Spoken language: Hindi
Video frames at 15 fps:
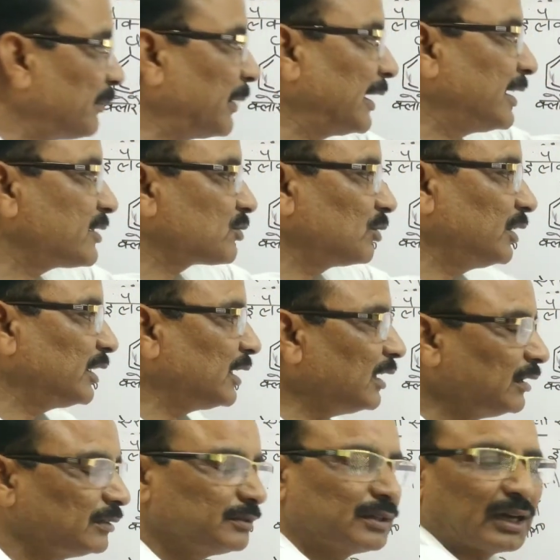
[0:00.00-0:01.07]
पहले इसको लिखा
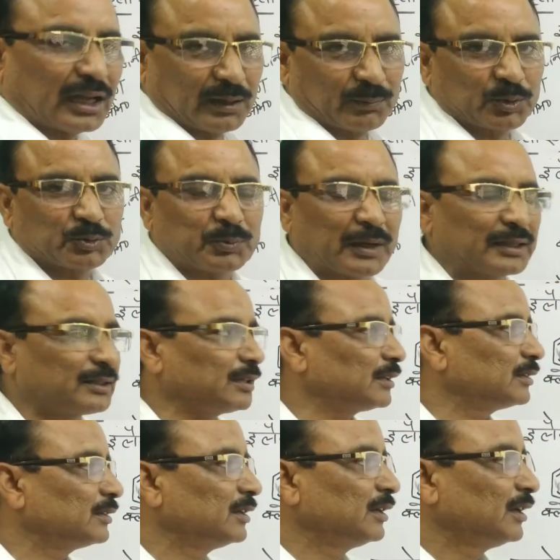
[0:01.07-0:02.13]
अल्प उत्पाद था
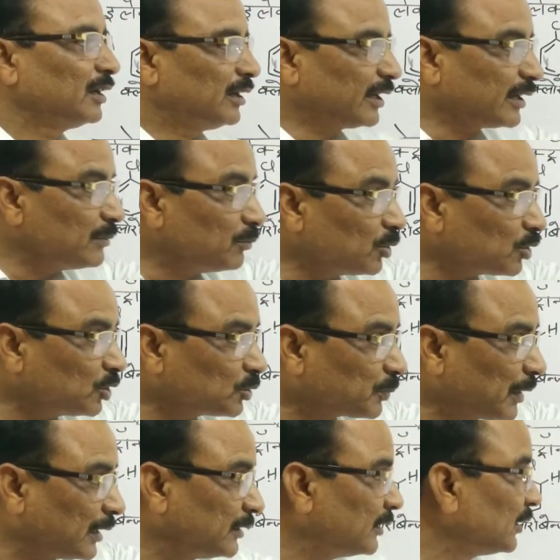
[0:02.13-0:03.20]
लेकिन मुख्य
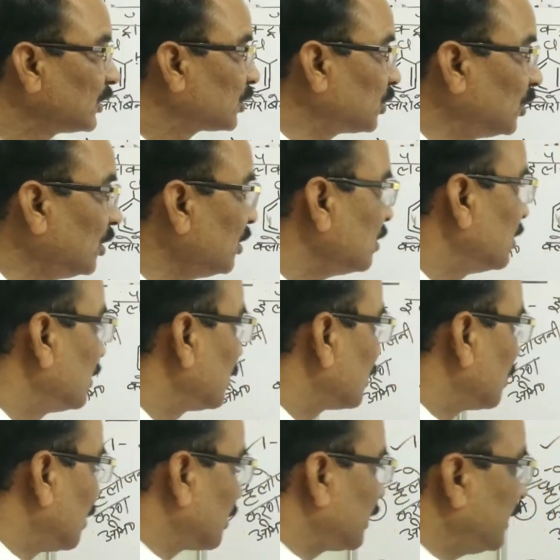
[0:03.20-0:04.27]
उत्पाद क्यों
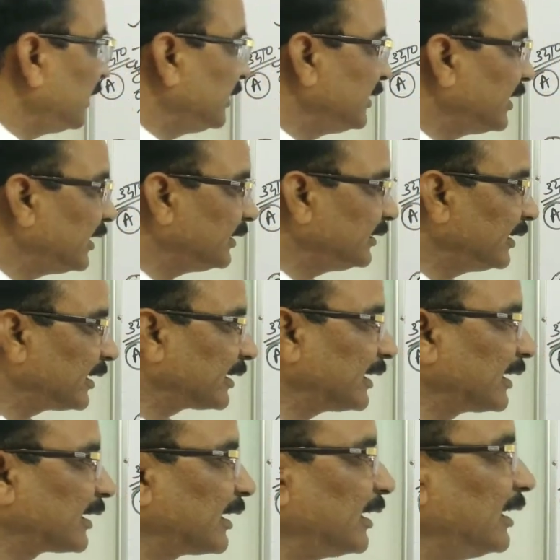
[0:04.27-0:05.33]
क्योंकि ये ये कह
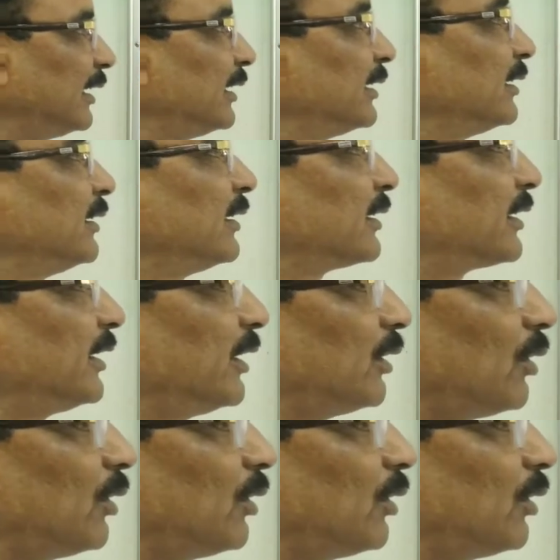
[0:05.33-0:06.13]
रहा है कि